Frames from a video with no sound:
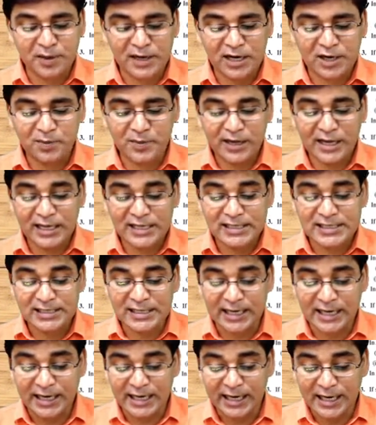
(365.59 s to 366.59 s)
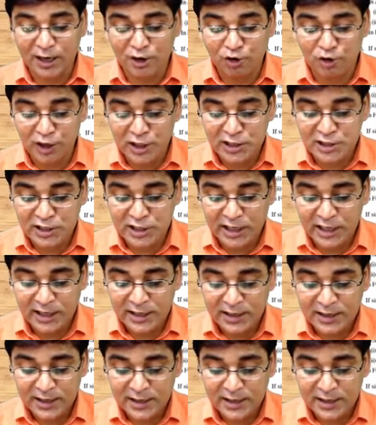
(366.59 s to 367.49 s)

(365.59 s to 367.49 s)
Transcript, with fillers: पार्ट में है साइन ए कॉस ए